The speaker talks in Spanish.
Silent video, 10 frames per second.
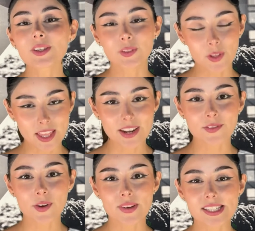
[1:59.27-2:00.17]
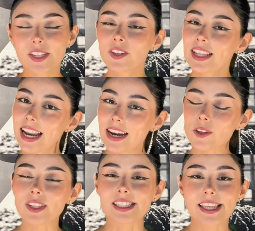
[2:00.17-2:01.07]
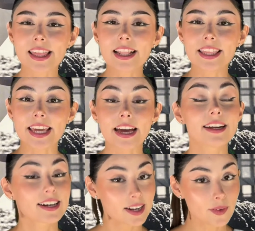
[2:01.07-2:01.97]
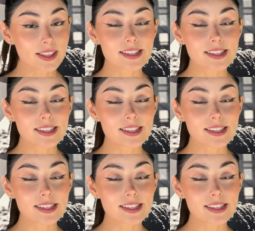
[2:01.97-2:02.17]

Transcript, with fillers: con toda la información de la noticia del día. Recuerda